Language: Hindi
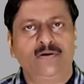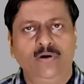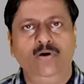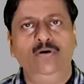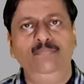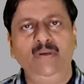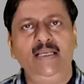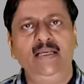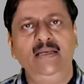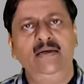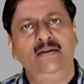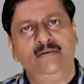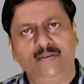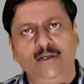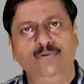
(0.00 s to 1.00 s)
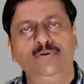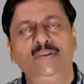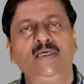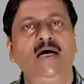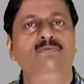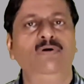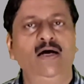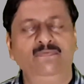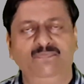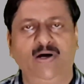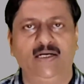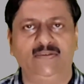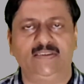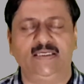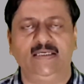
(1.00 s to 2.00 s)
क्राउन में ज़रूर दिया हुआ है
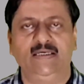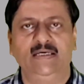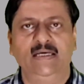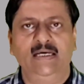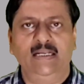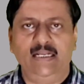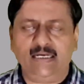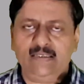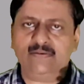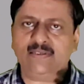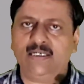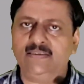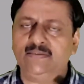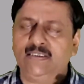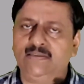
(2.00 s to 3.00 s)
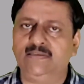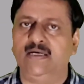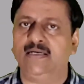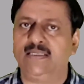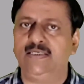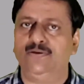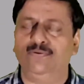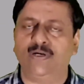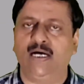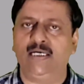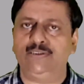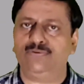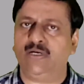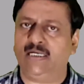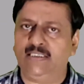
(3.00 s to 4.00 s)
फारसी लेकिन इसका आंसर टर्की होगा
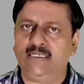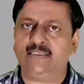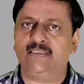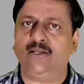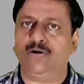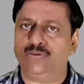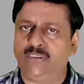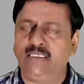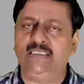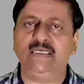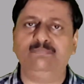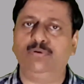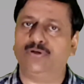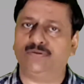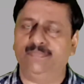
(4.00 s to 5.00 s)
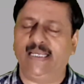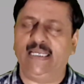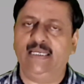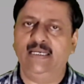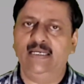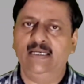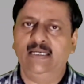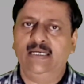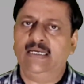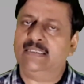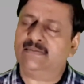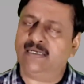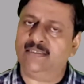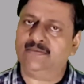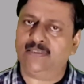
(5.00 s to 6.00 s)
चूँकि अधिकतर ऑथेंटिक बुक्स में
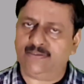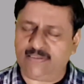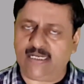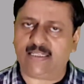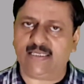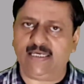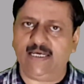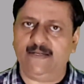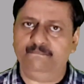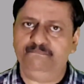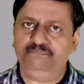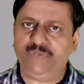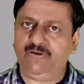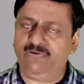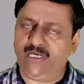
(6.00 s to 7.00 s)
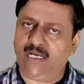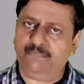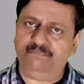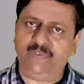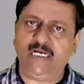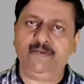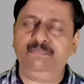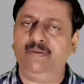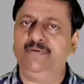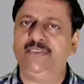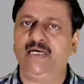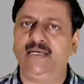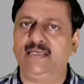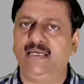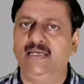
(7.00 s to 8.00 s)
इसका आंसर टर्की है इवन आप नेट पे भी
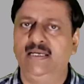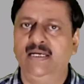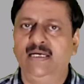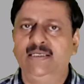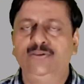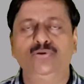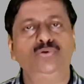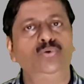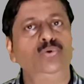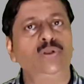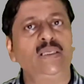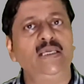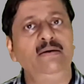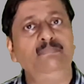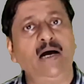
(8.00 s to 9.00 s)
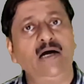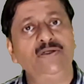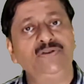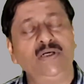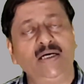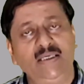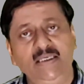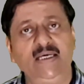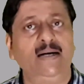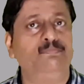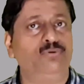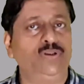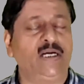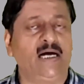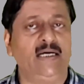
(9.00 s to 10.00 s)
जाएंगे तो तुर्की भाषा ही
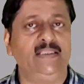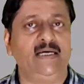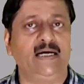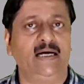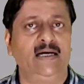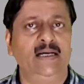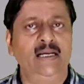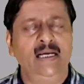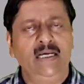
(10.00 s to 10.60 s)
आपको दिखाई देगा